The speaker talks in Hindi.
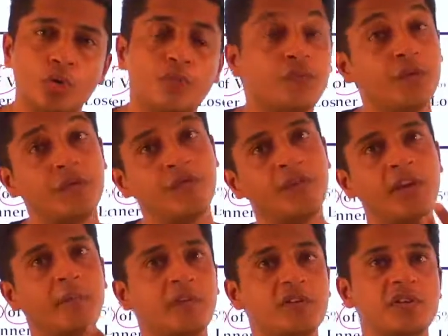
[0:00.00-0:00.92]
50
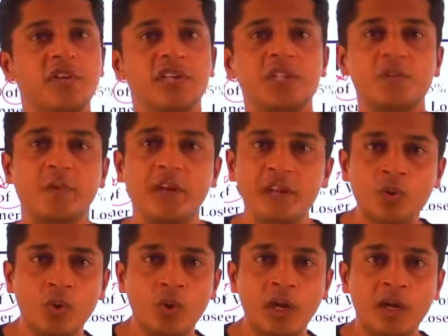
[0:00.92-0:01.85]
परसेंटेज मनी
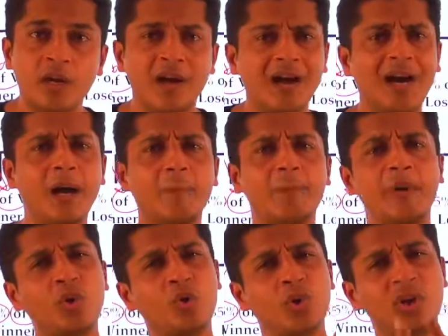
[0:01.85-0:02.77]
दूंगा आप मेरे
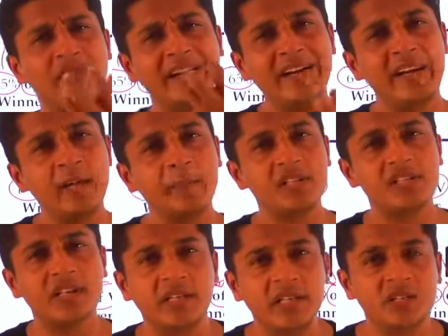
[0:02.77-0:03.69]
को 20
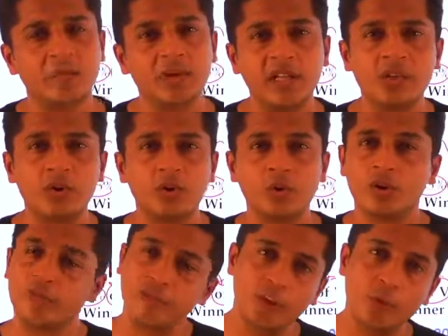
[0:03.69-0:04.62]
परसेंटेज मनी दो
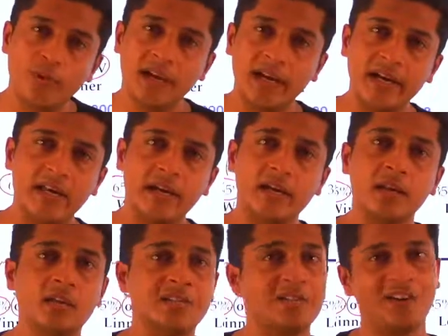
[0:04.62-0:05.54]
विल यू बी रेडी
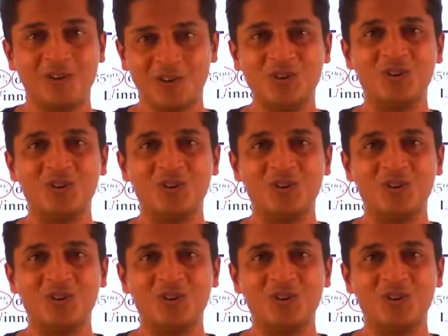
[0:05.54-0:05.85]
सर नो